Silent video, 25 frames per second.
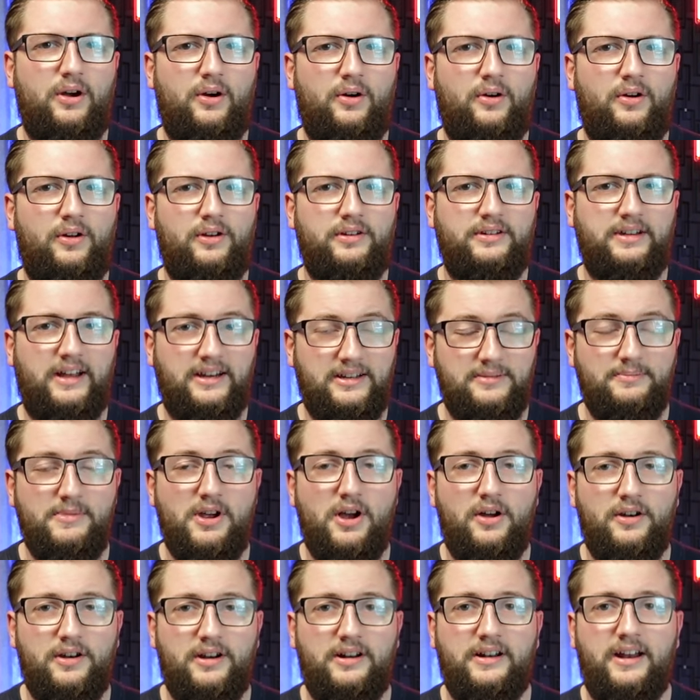und hatte
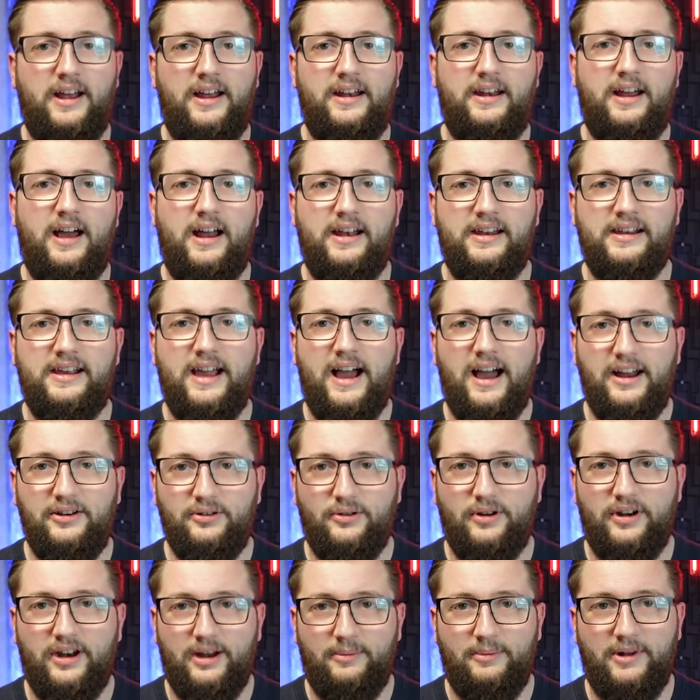mir auch eine kleine
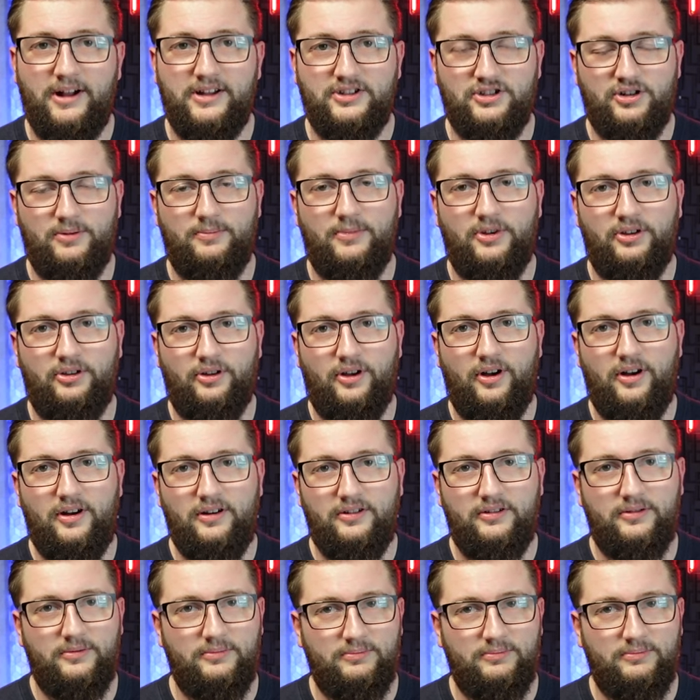Alligator damals schon besorgt,